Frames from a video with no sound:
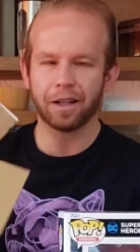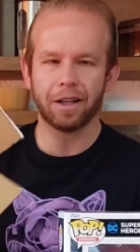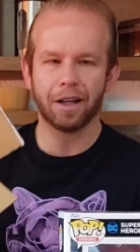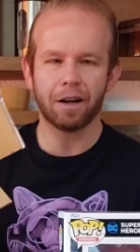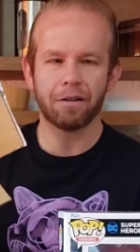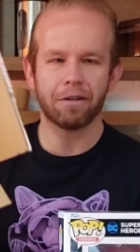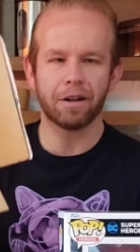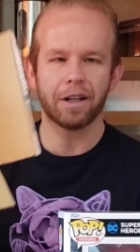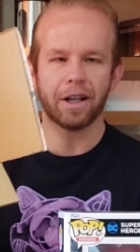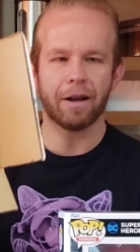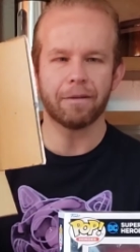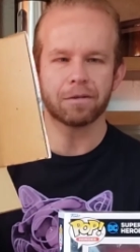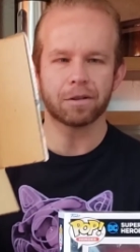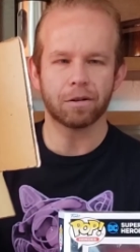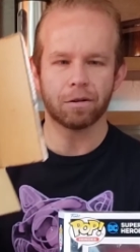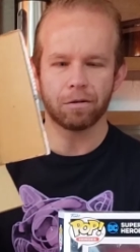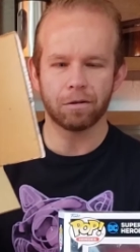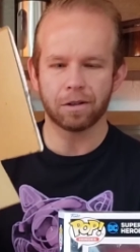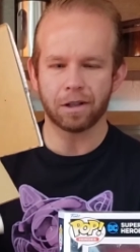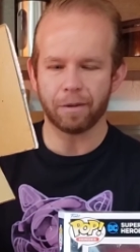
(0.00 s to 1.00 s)
ya no hay
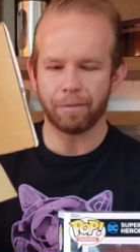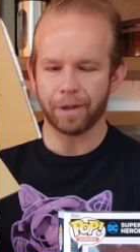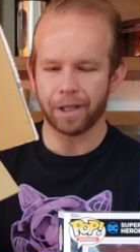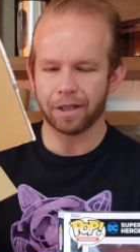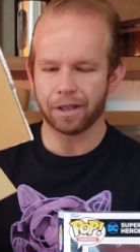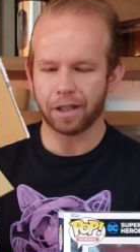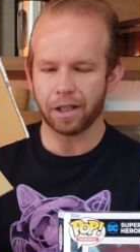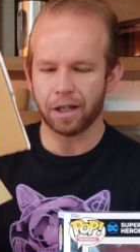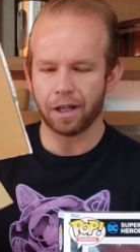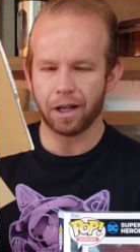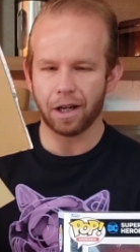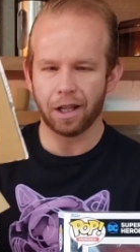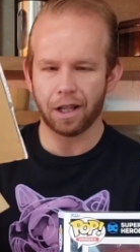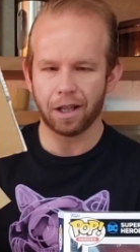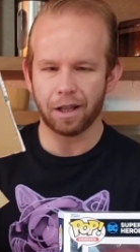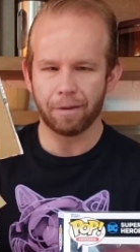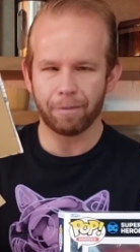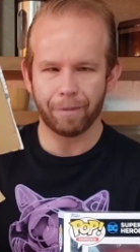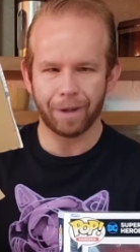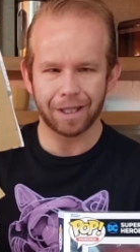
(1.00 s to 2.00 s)
absolutamente
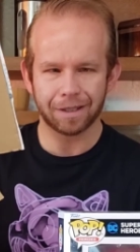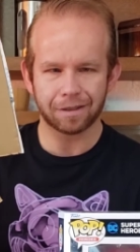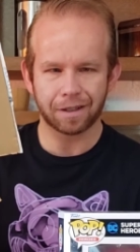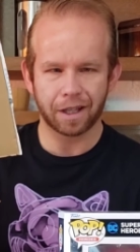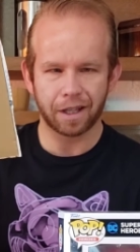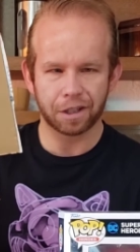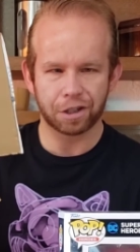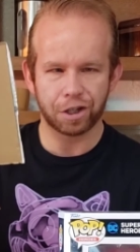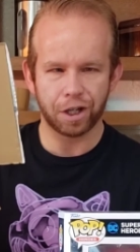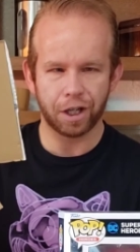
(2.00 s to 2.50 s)
nada más que